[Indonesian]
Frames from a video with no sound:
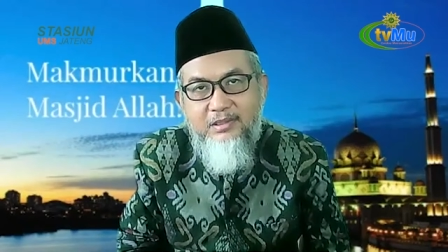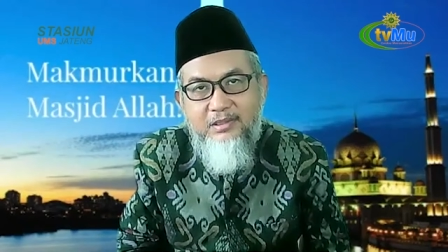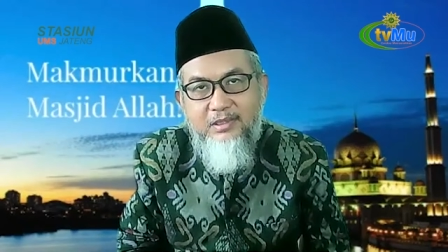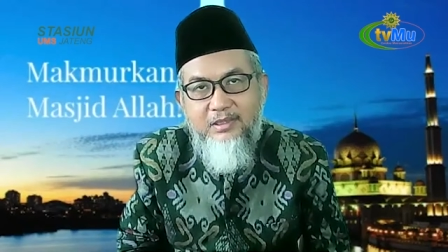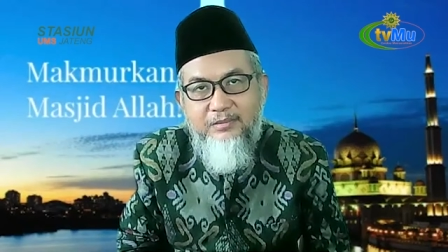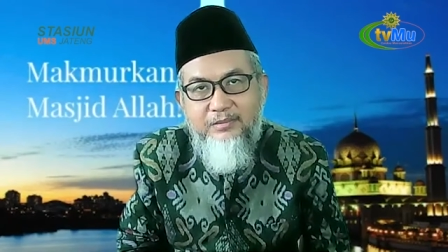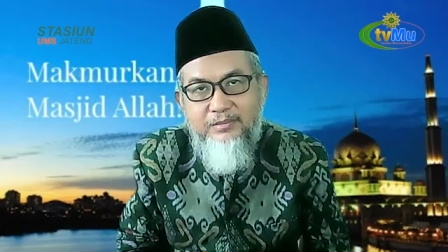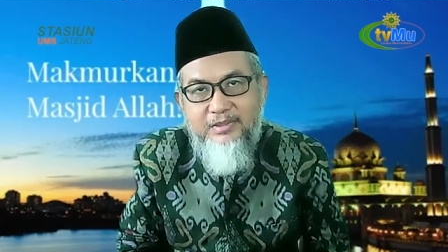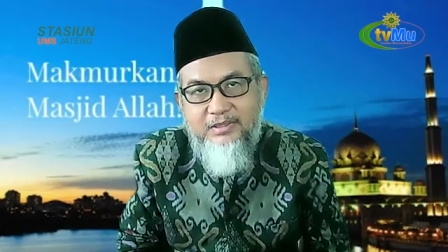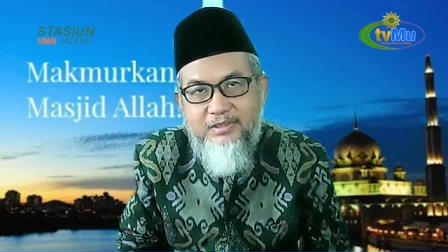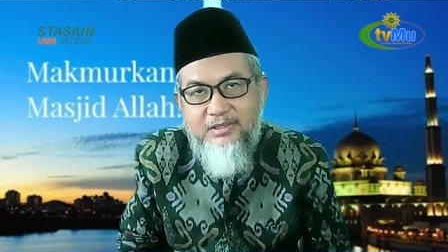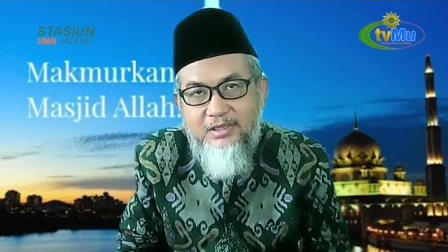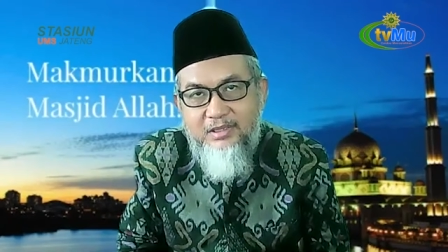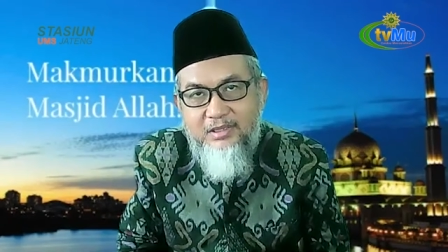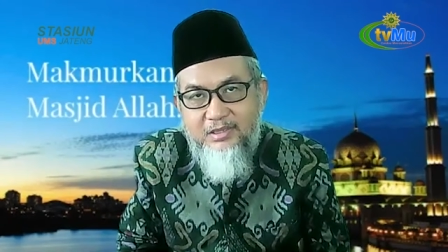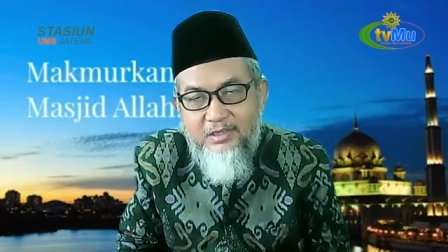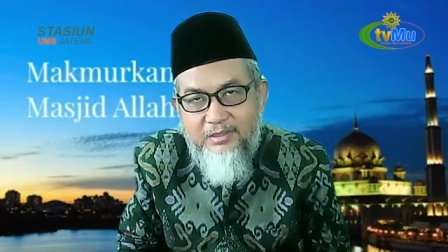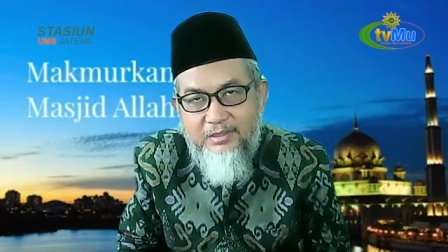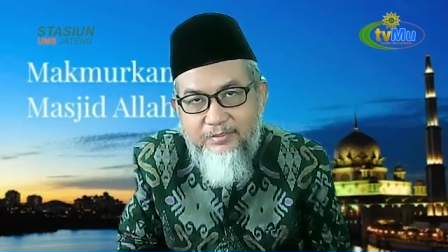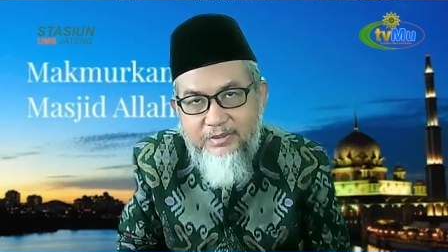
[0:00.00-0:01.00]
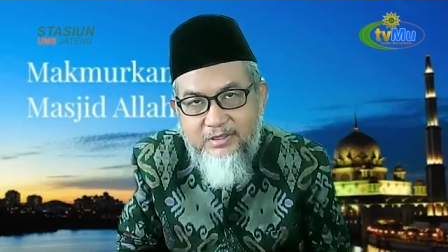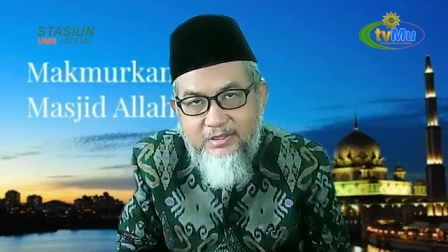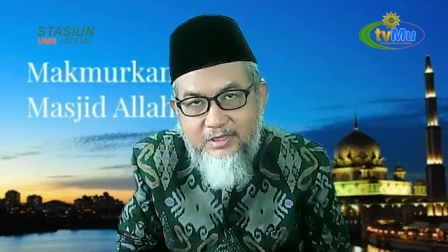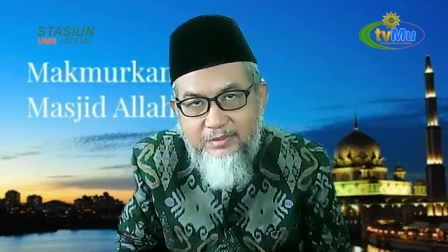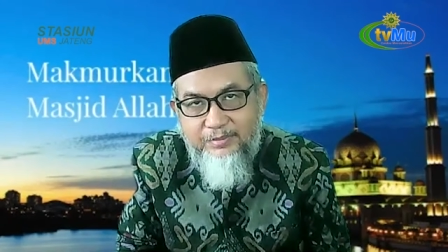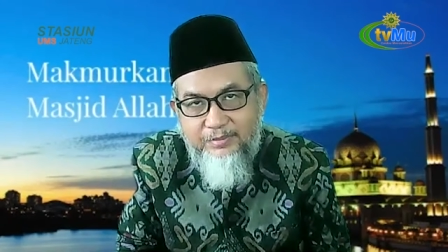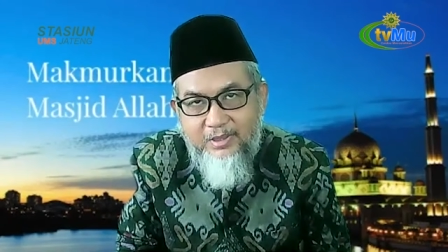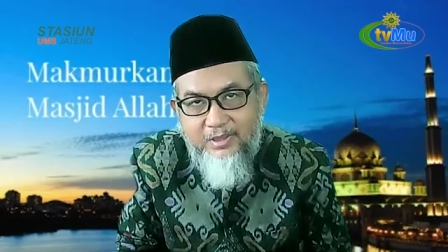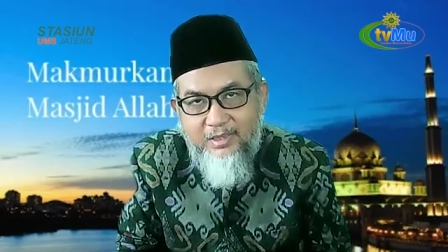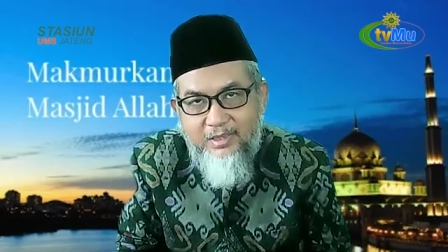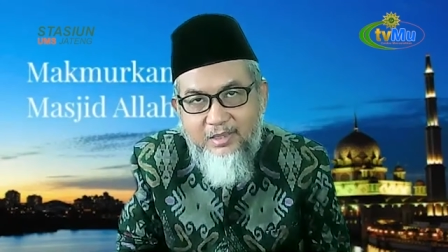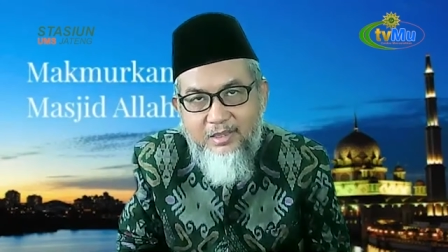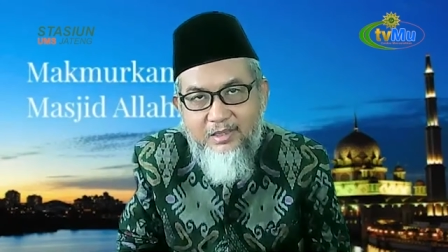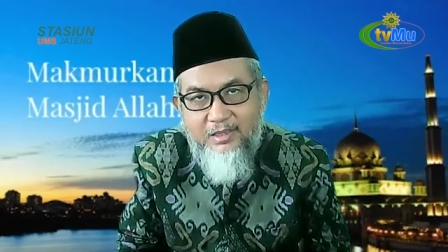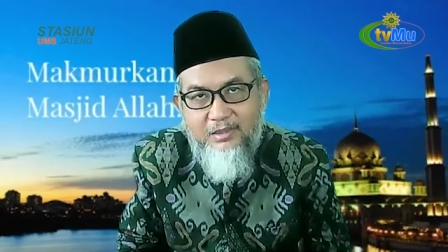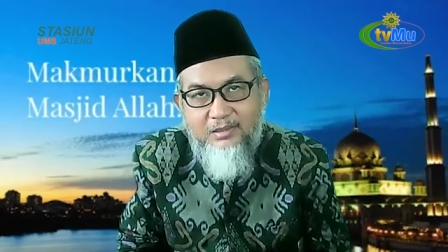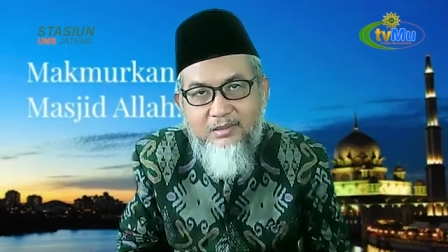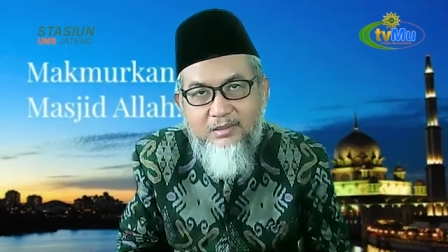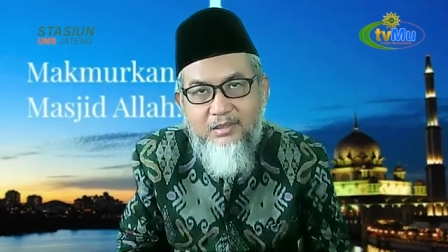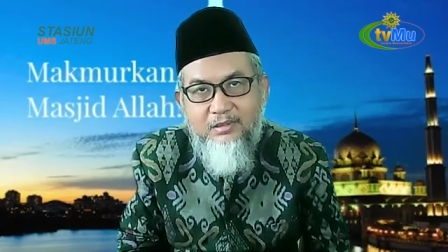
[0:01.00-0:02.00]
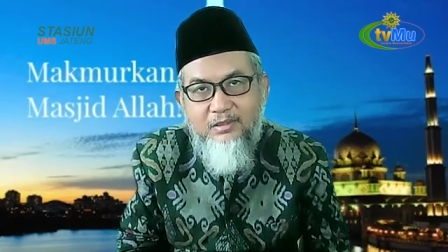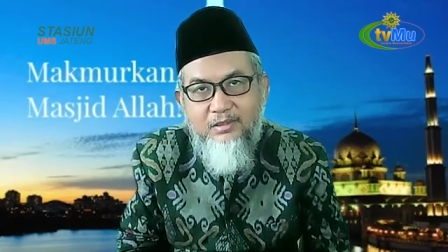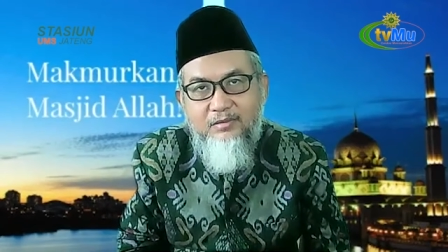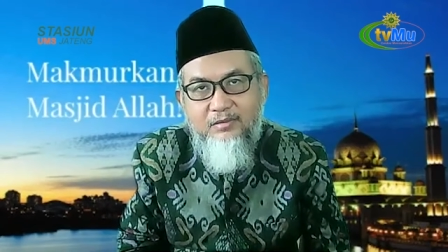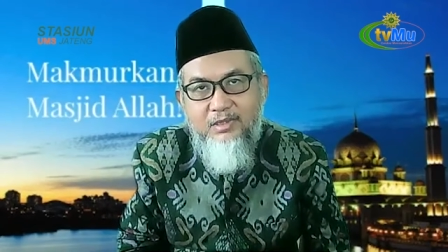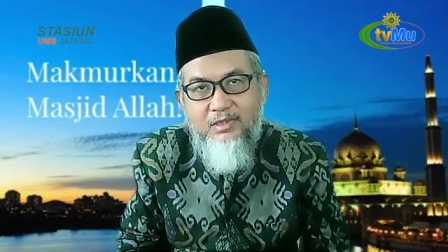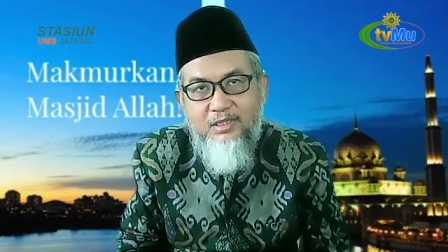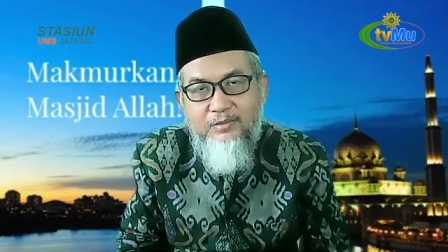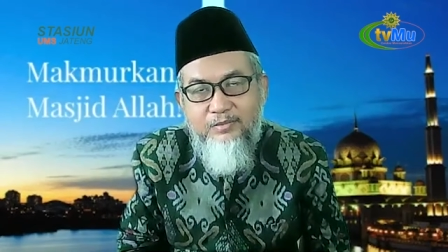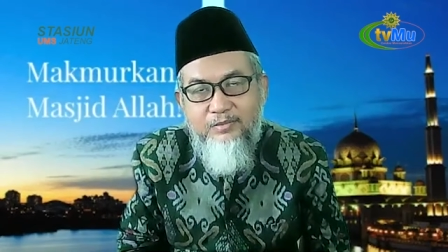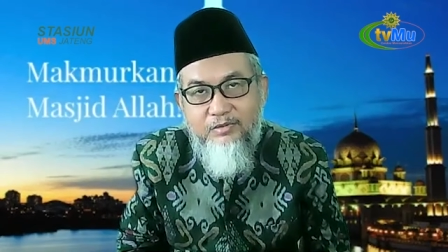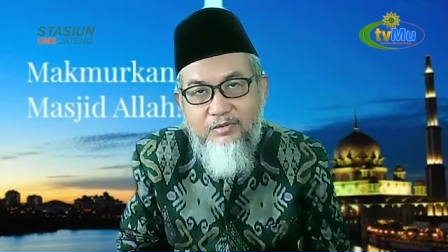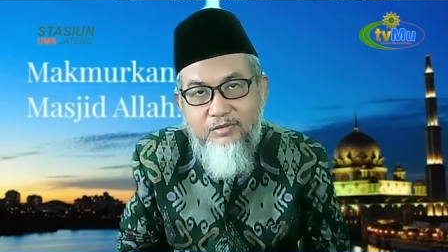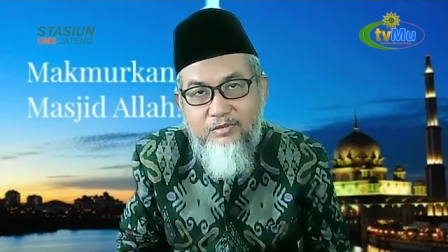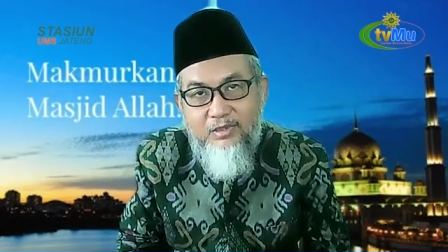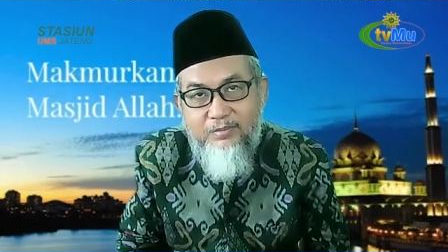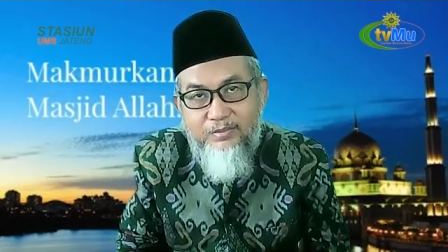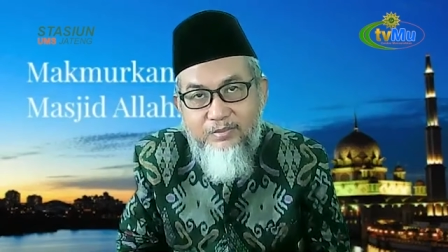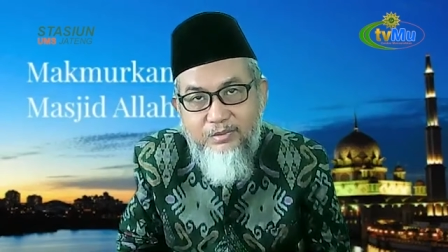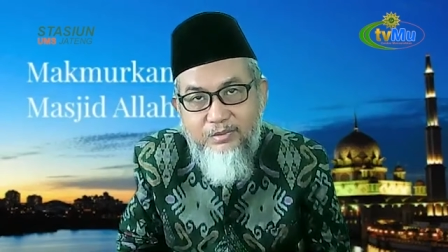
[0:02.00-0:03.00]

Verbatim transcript: yang mestinya bisa berangkat tahun 2020